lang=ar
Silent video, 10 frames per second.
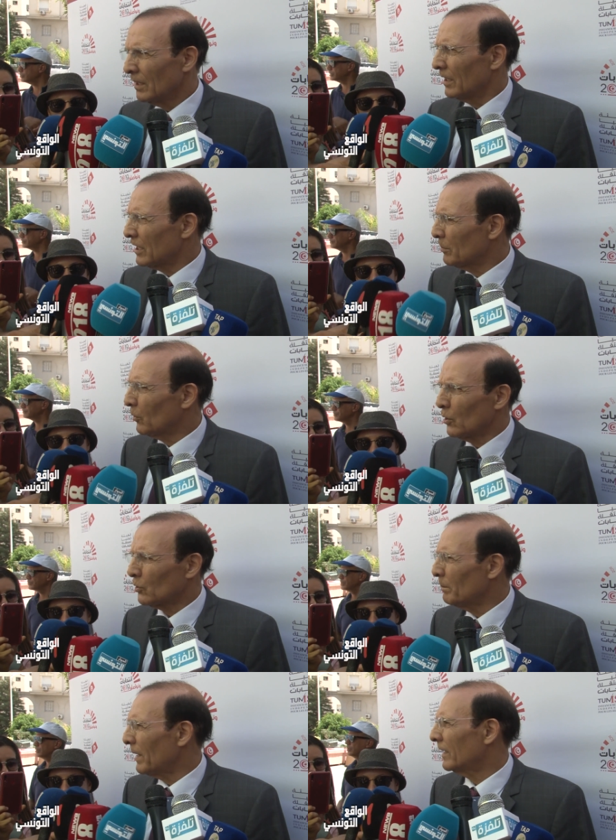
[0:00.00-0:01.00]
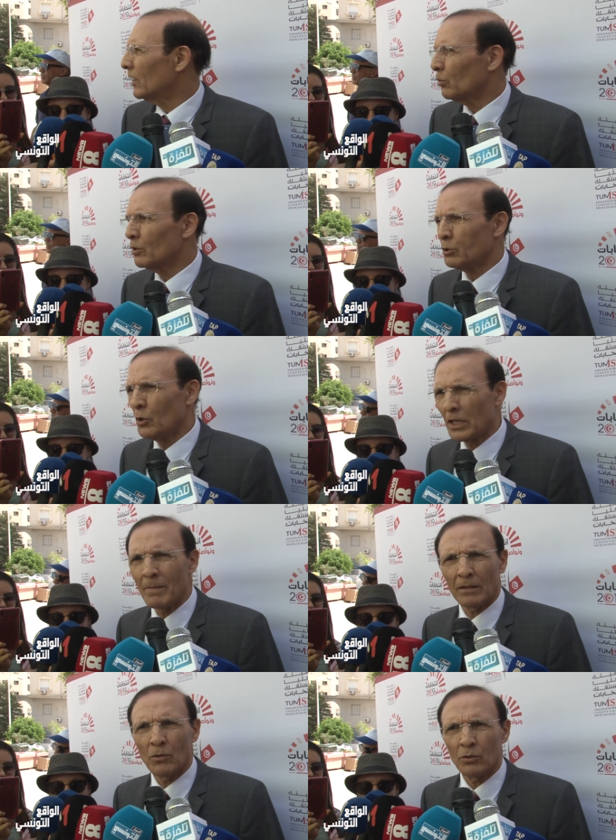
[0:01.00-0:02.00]
نجم نقول لكم بأن تونس
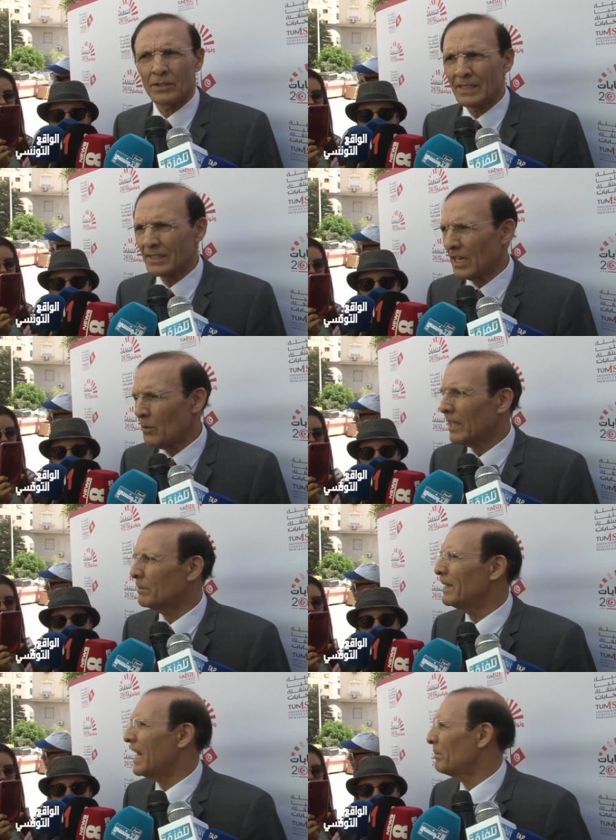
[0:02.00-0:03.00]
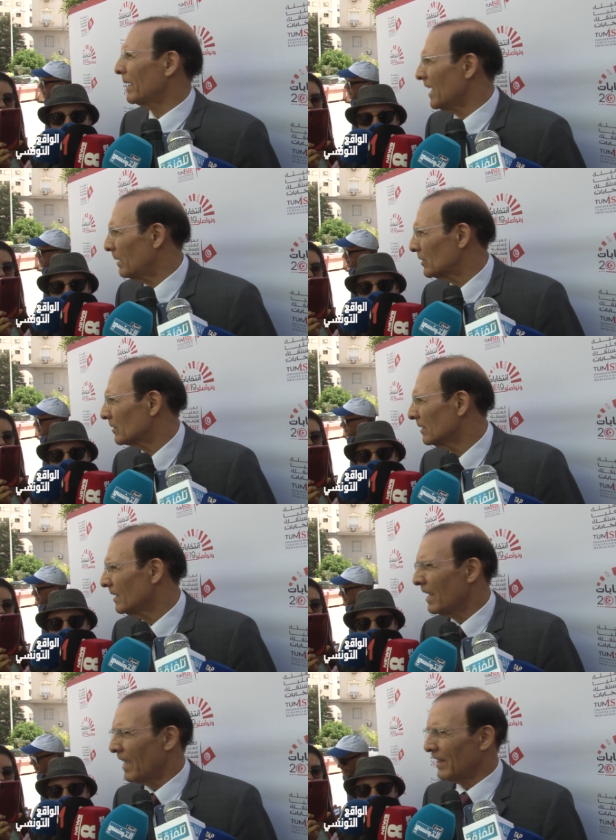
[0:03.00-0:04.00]
حكمت منذ تسع سنوات بلا برنامج
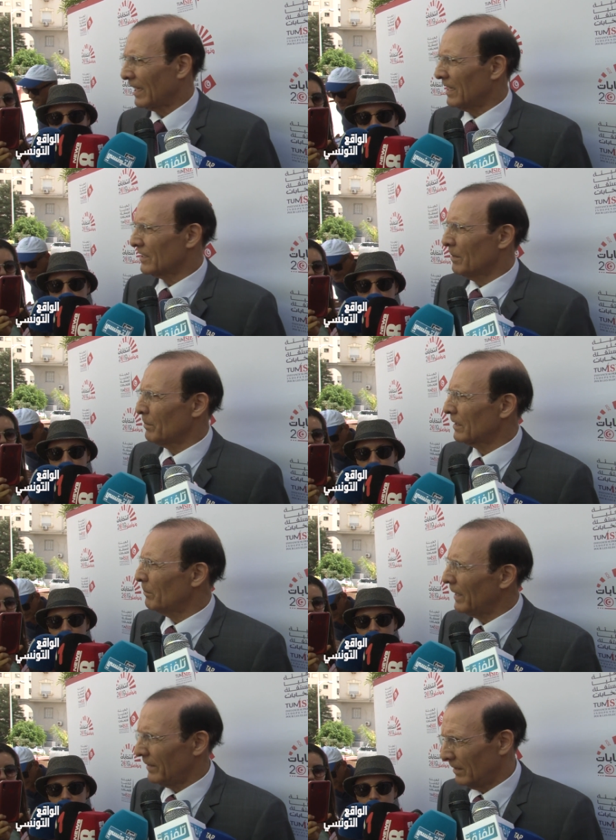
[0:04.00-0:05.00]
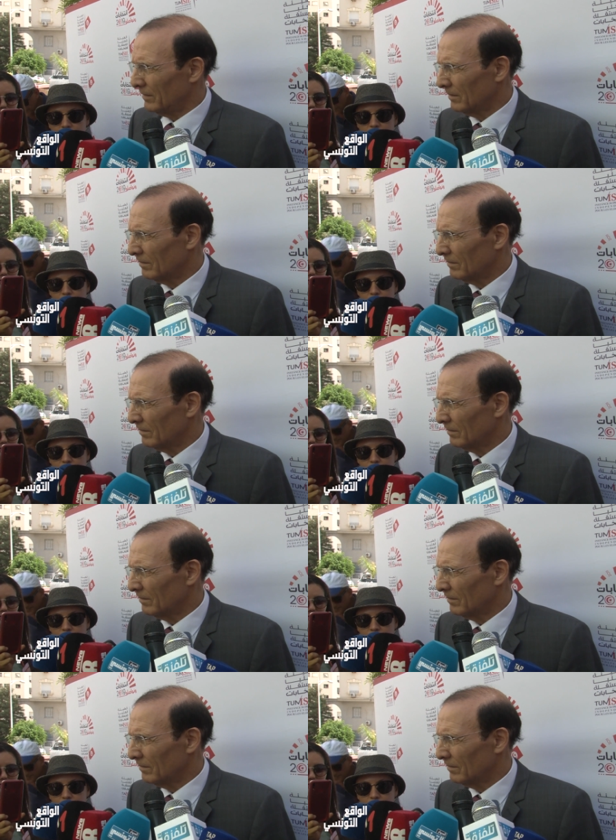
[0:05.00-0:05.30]
هذاك علاش دمرنا بلادنا